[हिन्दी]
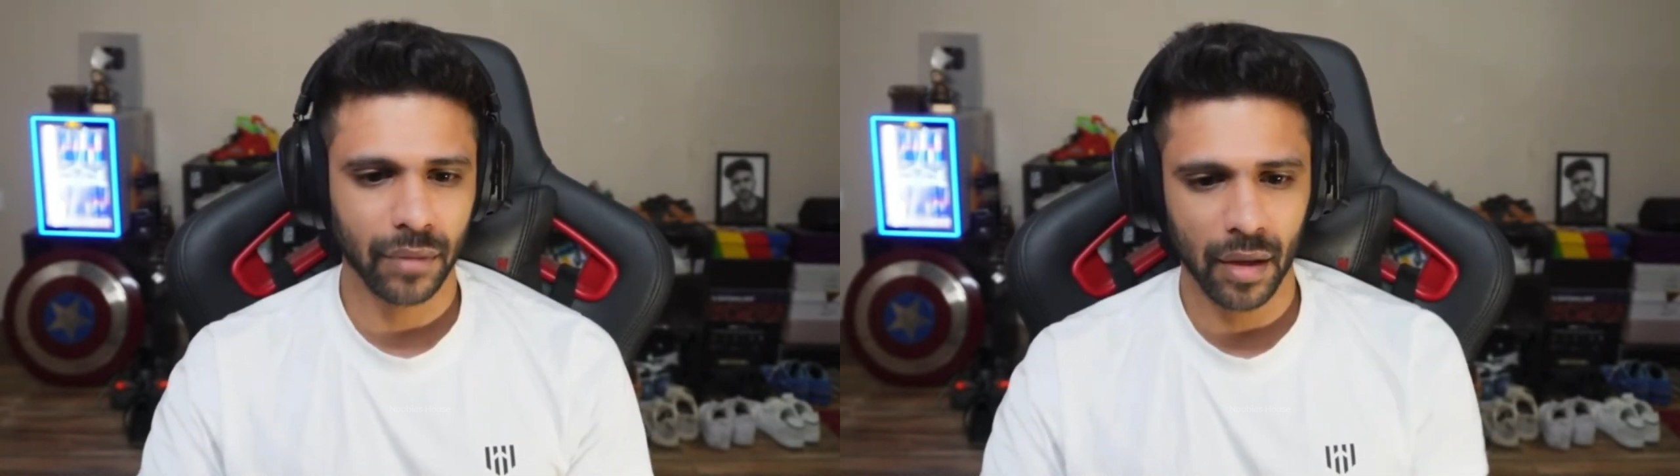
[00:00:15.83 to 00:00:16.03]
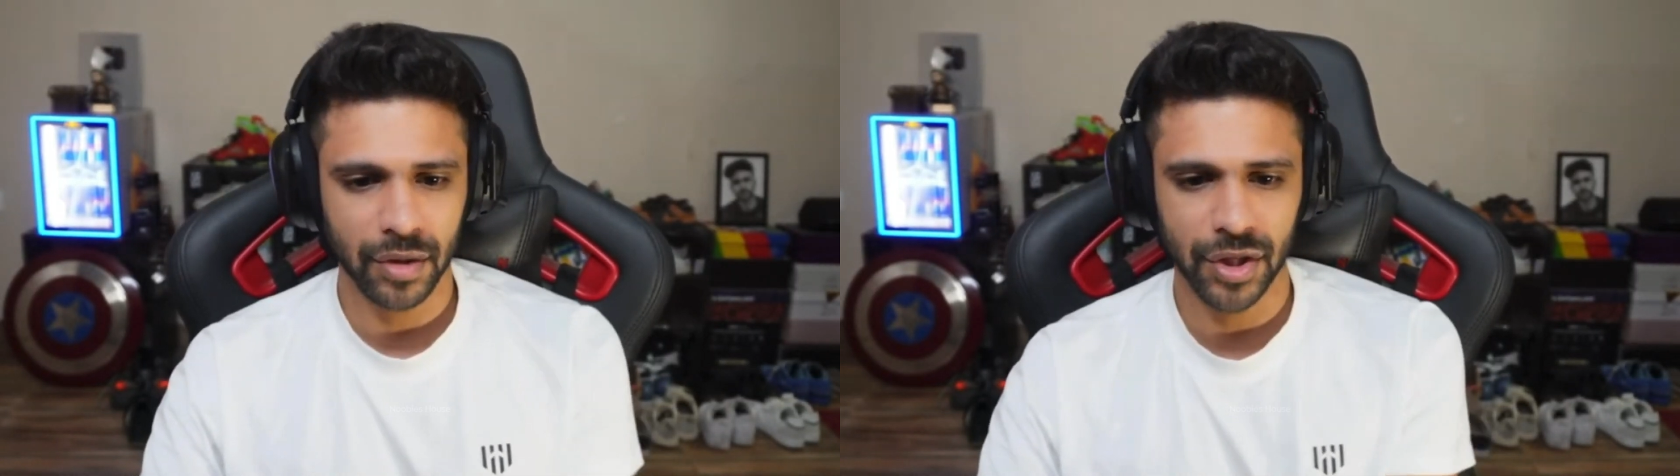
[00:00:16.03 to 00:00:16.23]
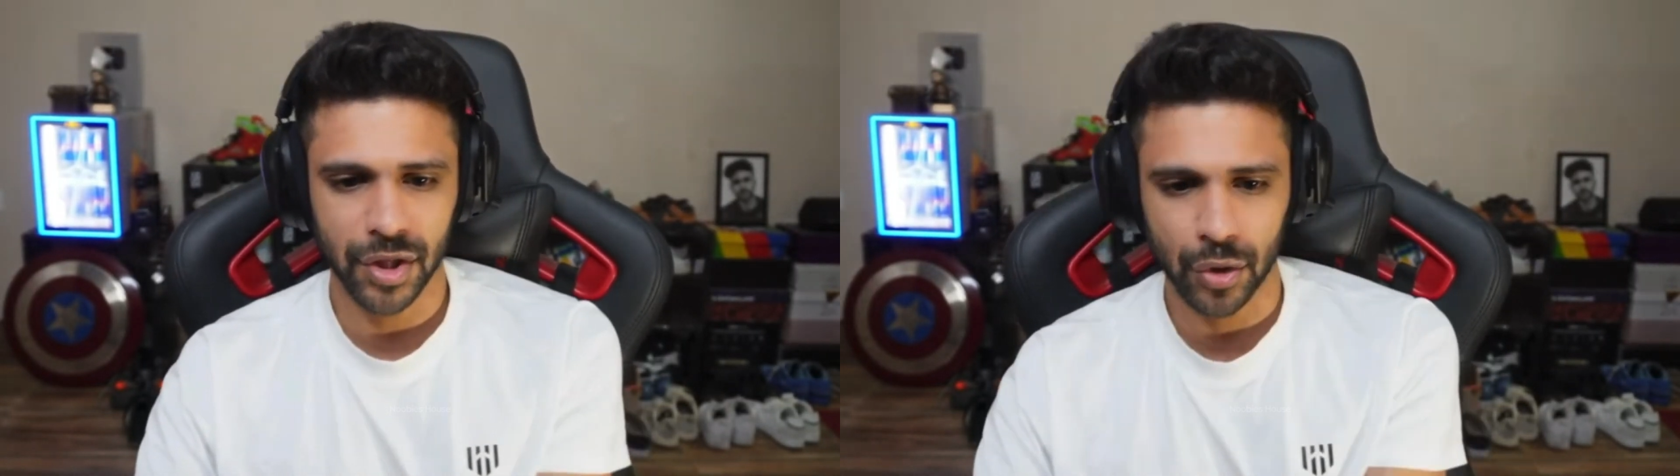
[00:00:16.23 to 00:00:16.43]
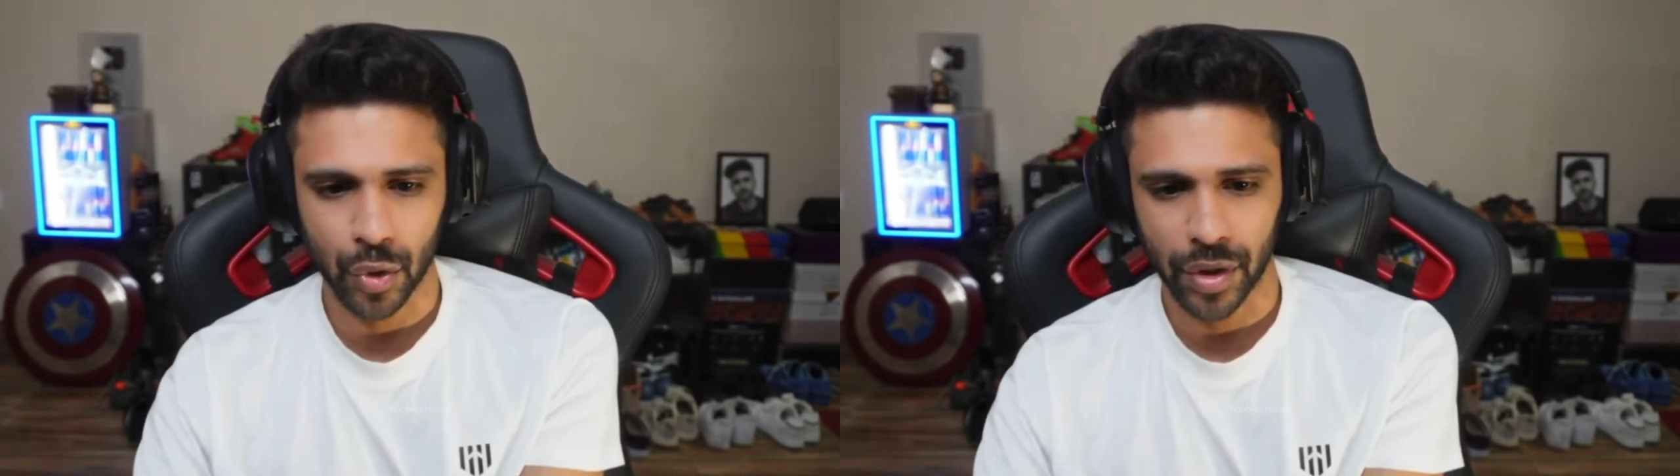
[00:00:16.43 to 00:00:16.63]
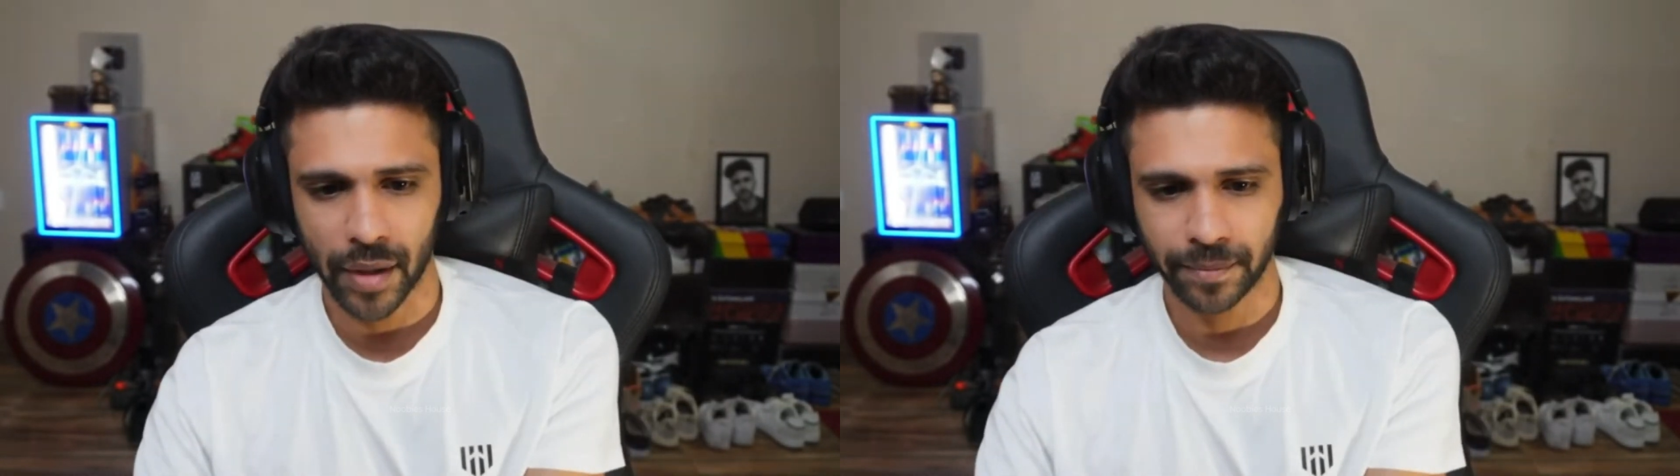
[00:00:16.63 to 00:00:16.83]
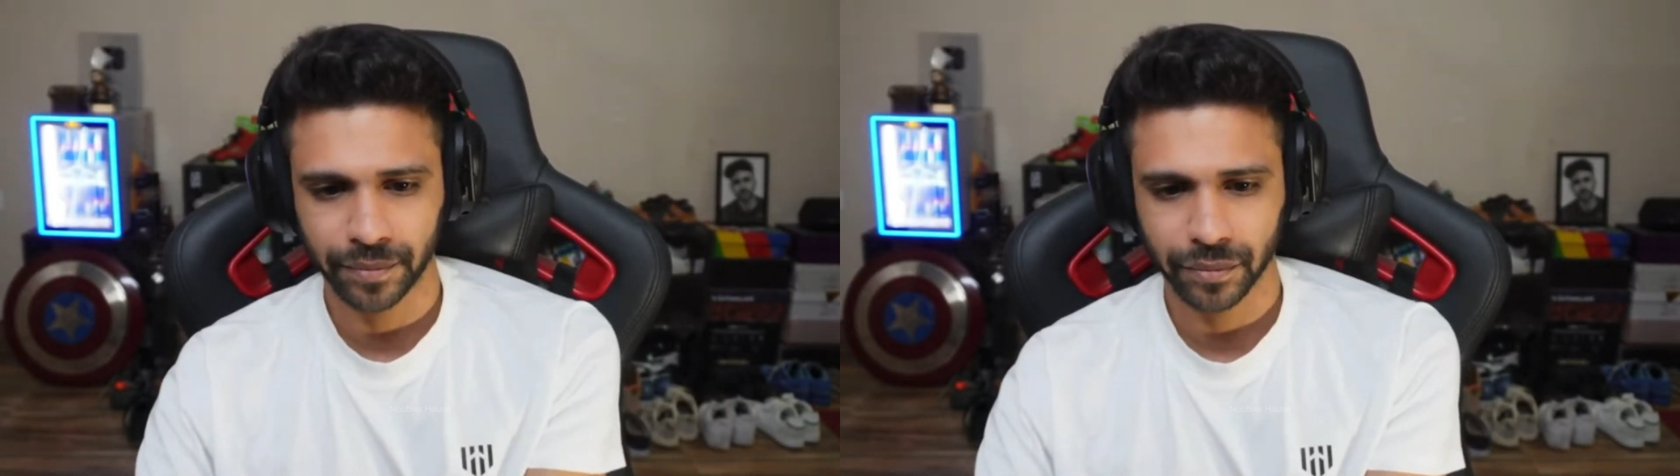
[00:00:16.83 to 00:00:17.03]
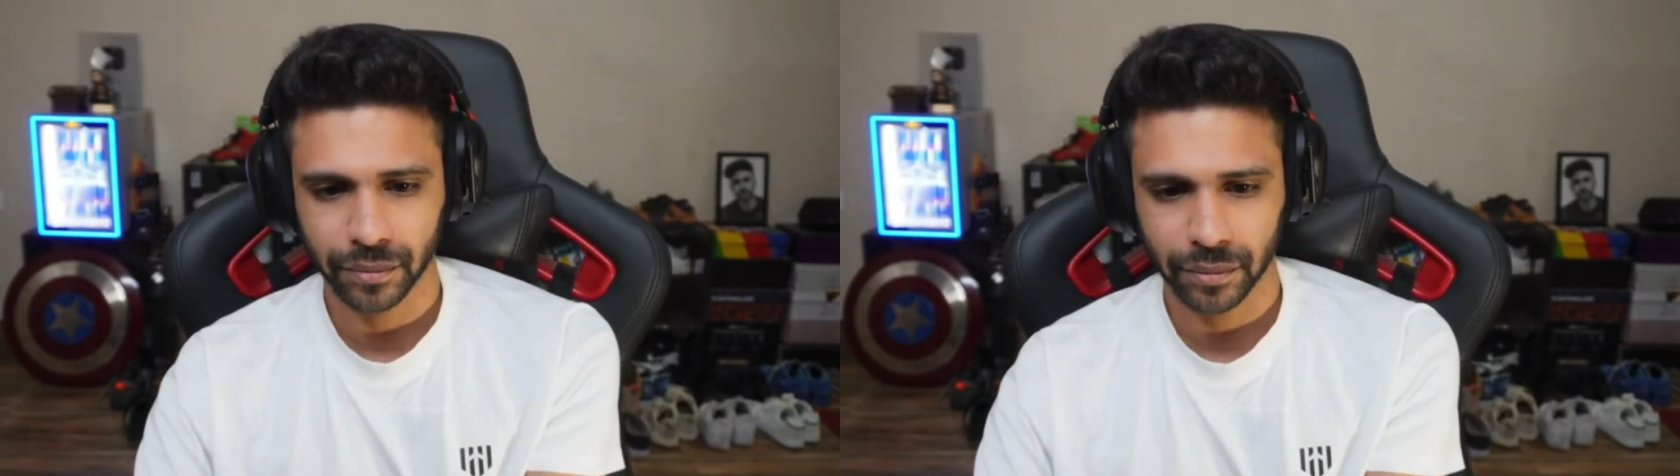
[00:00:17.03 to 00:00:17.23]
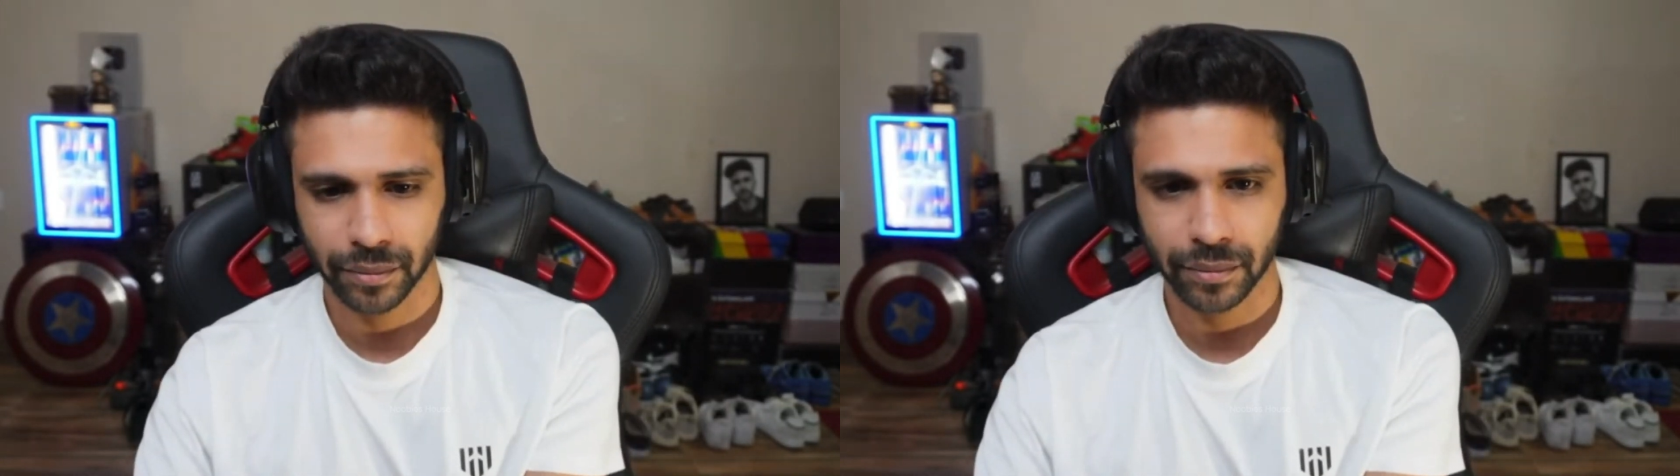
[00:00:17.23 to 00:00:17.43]
सीजी को छोड़ना
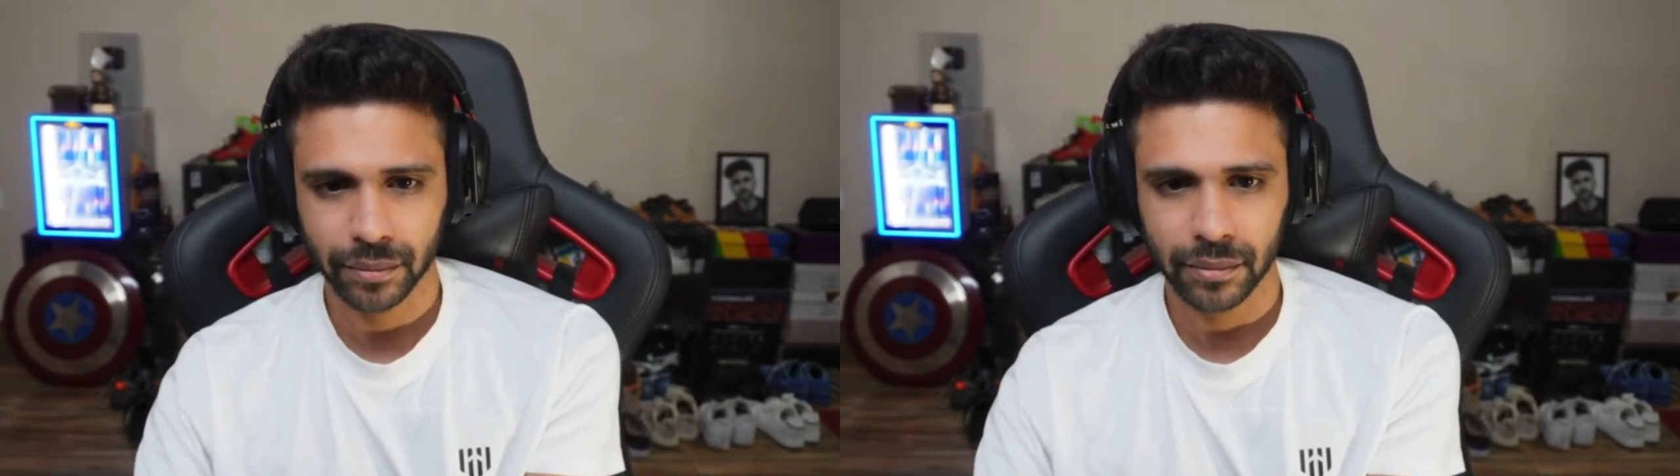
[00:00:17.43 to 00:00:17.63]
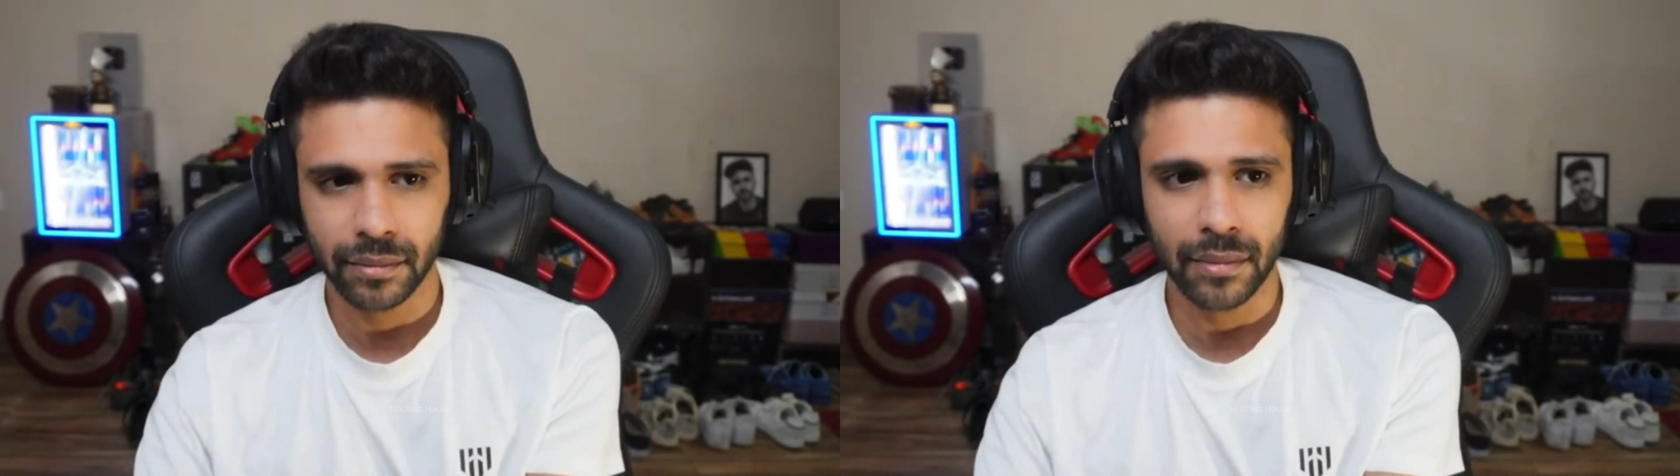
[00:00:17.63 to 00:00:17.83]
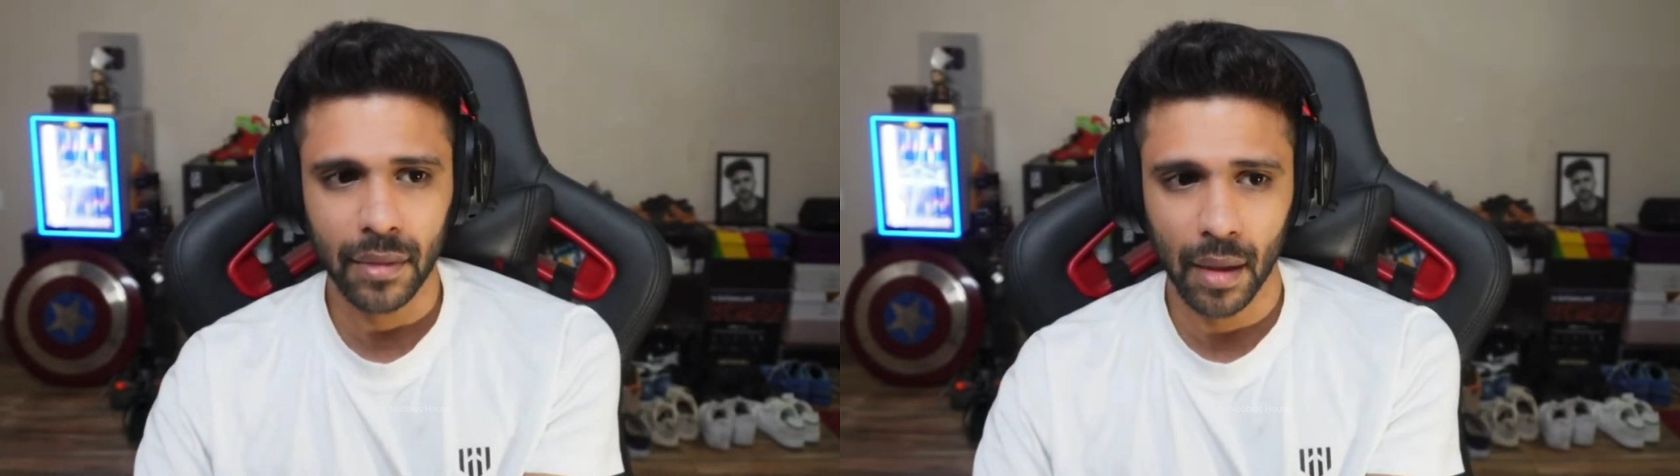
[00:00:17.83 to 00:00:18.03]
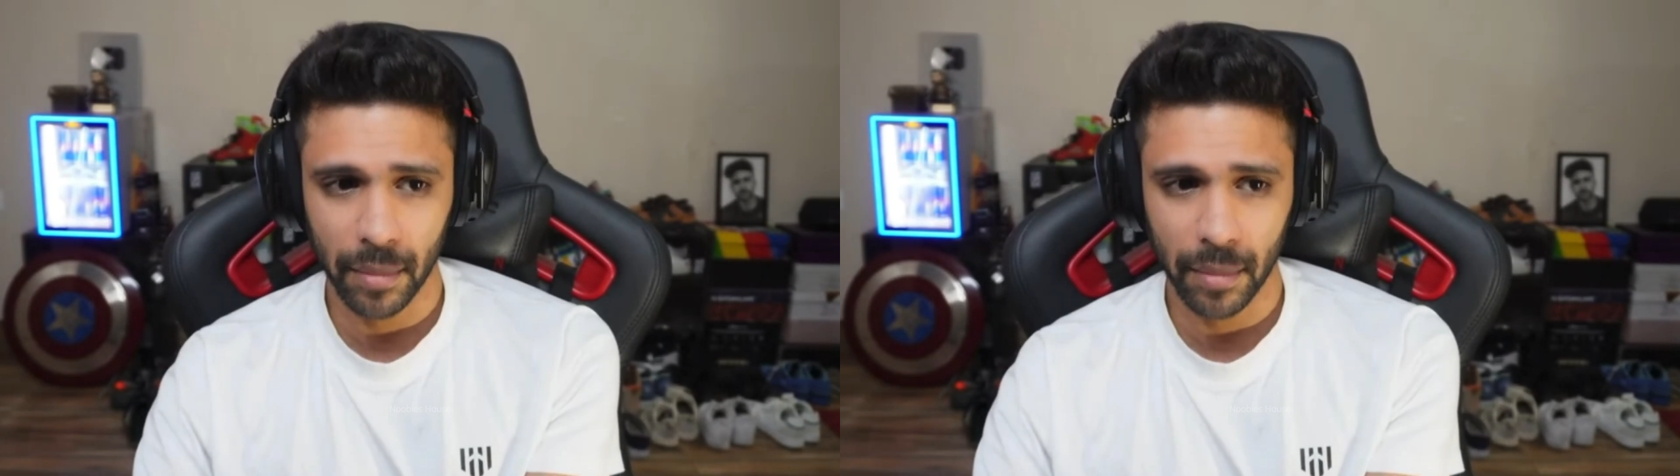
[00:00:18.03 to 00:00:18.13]
बट